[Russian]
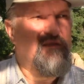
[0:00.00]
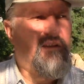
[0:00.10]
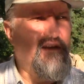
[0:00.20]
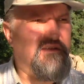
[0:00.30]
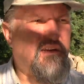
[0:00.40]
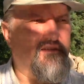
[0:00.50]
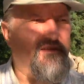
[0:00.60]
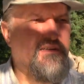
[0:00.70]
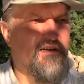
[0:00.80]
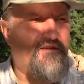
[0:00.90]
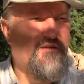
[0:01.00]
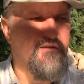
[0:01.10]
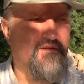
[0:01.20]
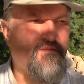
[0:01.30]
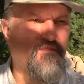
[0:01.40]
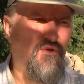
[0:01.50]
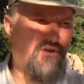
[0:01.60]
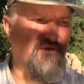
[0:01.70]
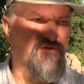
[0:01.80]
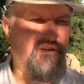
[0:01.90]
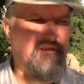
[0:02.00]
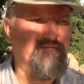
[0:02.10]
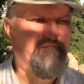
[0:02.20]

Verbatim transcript: 30 лет назад, больше уже.